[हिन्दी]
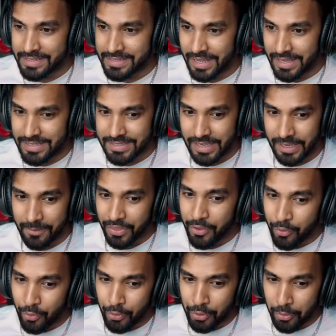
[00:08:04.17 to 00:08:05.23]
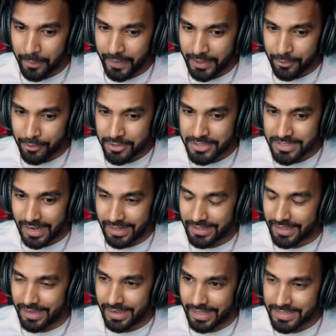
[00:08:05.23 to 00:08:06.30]
टास्क है गो टू बेड टू स्टार्ट द
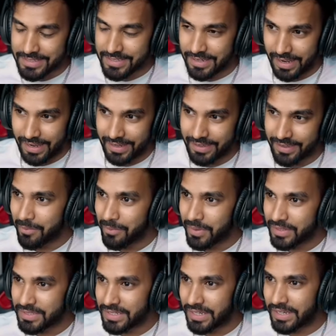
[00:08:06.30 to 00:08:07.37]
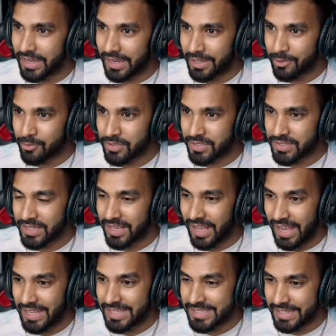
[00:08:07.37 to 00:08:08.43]
नेक्स्ट नाइट पिछली नाइट कुछ ऐसे
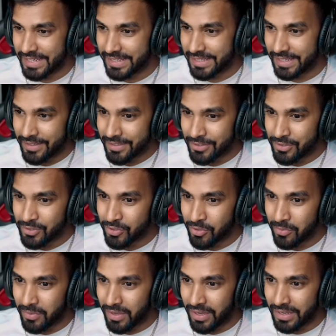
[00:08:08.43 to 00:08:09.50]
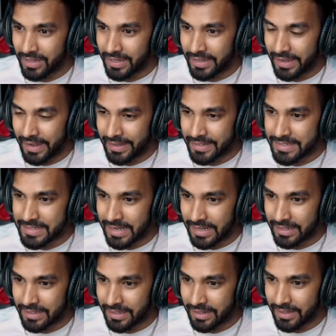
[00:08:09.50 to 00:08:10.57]
खास नहीं थी जो हम अगली नाइट
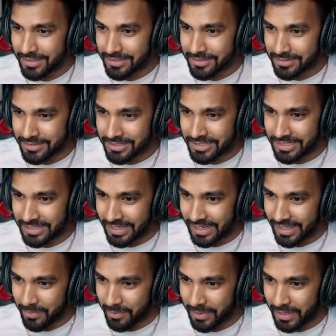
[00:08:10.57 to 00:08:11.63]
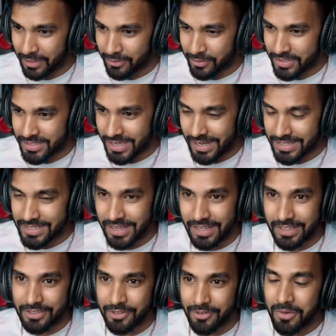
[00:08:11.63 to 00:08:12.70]
स्टार्ट करें छी यार पहले तो इसे चार्ज लगा
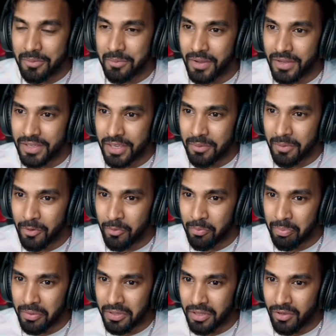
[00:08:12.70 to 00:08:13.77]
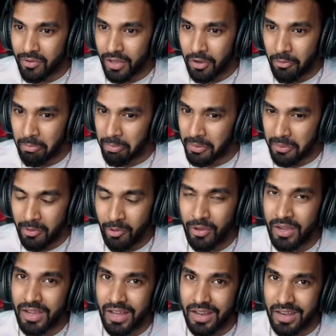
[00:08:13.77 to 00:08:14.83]
देता हूँ बाकी एक बार ऊपर देखो यार ऊपर भी कोई
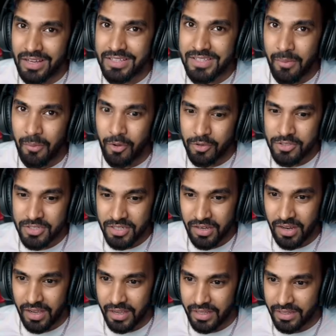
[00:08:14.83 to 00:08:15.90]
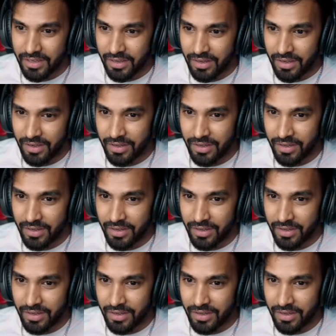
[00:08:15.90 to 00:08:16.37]
एक अलग सा मॉन्स्टर आ गया था कल